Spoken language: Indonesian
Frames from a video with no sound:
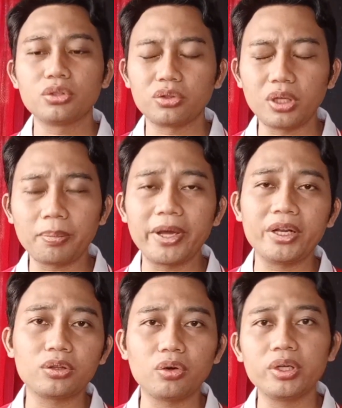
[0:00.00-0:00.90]
Contohnya Pak
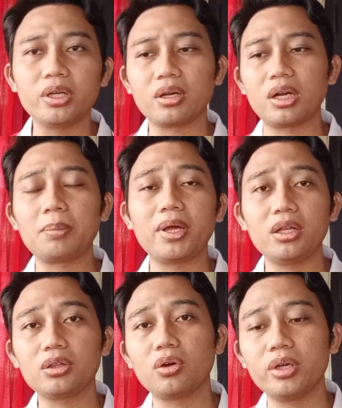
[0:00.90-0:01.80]
Erick Thohir, karena Pak
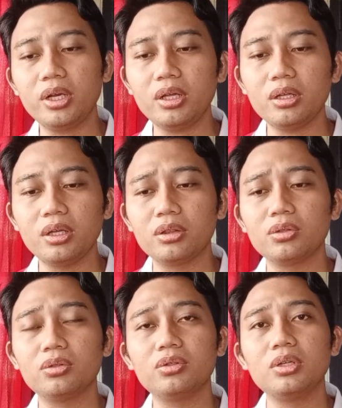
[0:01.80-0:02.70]
Erick Thohir
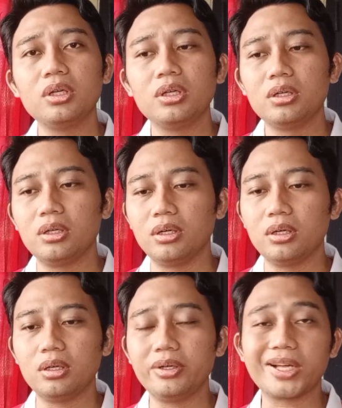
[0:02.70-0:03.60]
itu
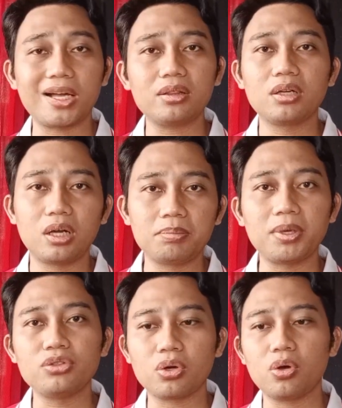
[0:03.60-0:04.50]
eh, dekat dengan
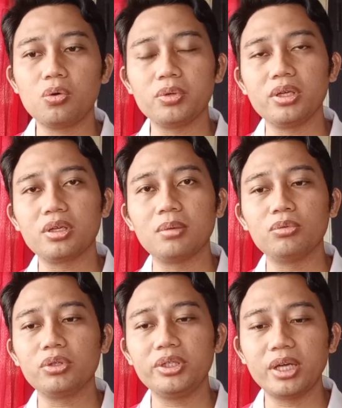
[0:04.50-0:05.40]
Pak Jokowi.
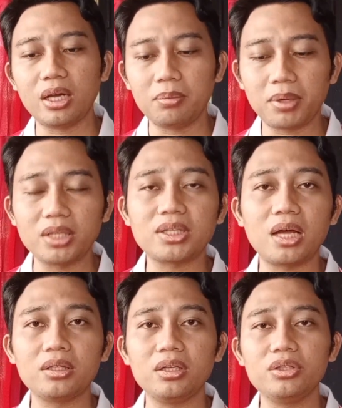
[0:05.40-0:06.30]
Kemudian pada
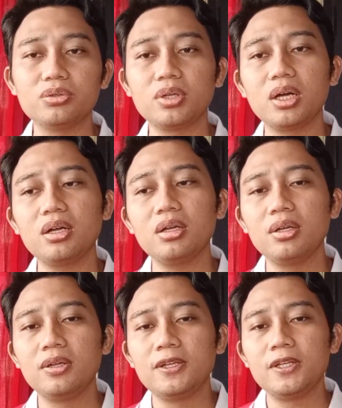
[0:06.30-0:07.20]
saat ini juga
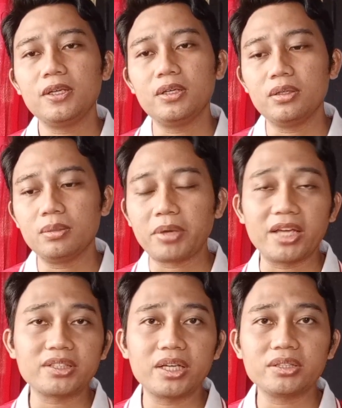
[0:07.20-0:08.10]

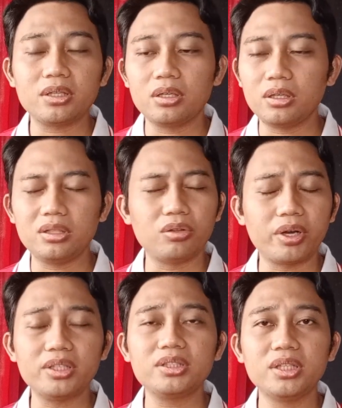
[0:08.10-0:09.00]
PSS eh,
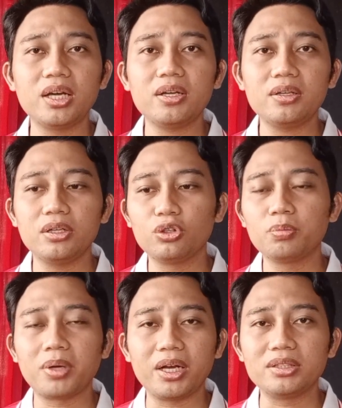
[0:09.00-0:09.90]
Indonesia
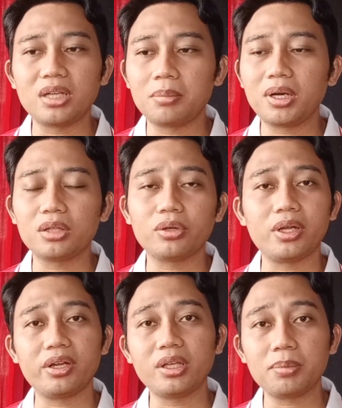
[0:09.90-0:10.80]
itu pada zaman atau
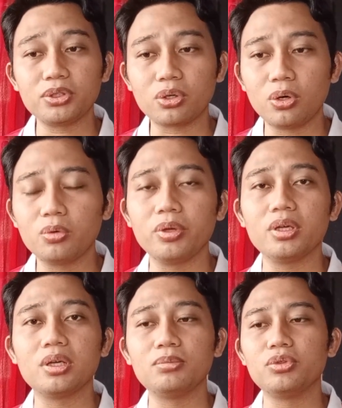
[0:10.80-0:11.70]
eranya Pak
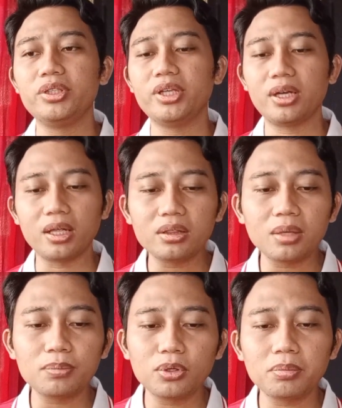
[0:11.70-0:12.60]
Jokowi, kemudian
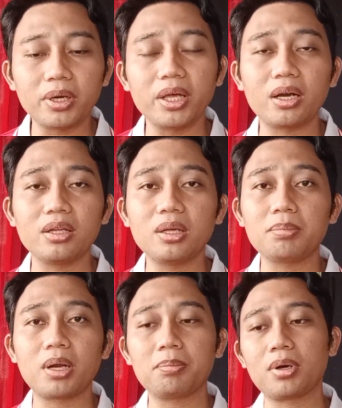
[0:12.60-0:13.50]
nanti pun pada eranya
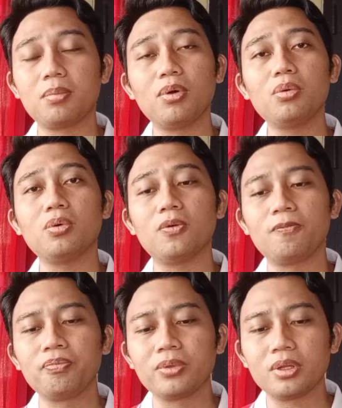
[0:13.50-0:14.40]
Pak Prabowo.